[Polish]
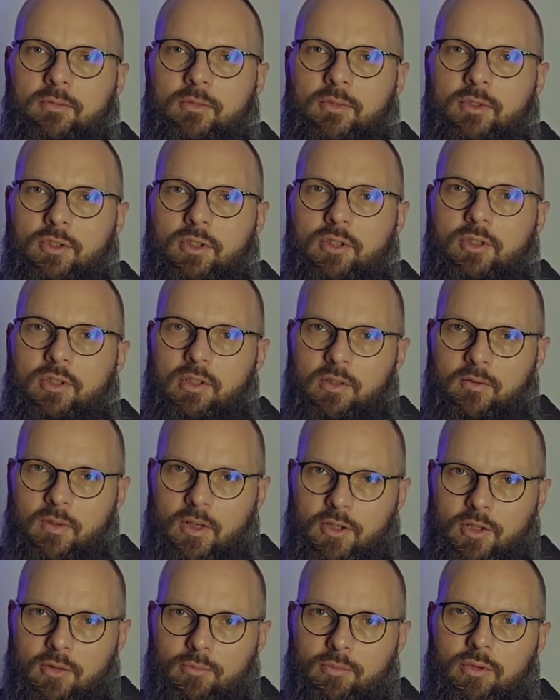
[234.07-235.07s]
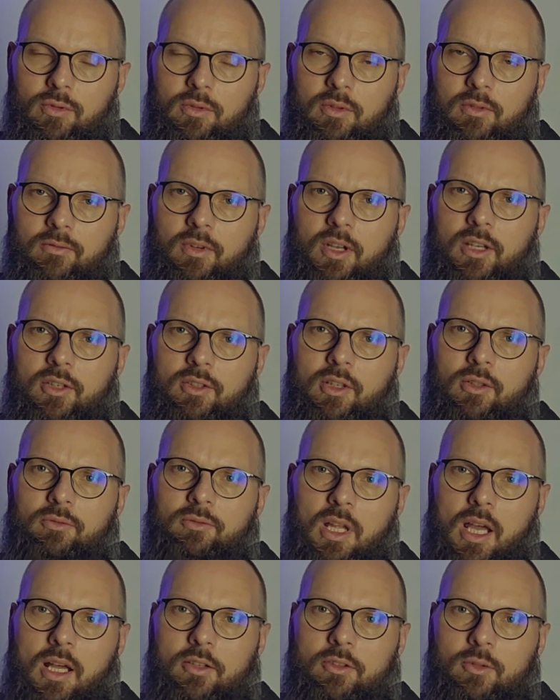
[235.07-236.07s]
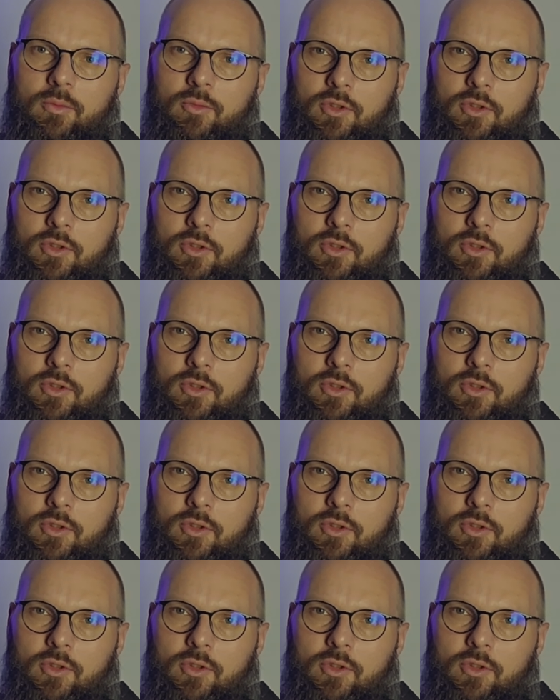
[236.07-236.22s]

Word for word: Szczęśliwa, że Bóg wejrzał na nią,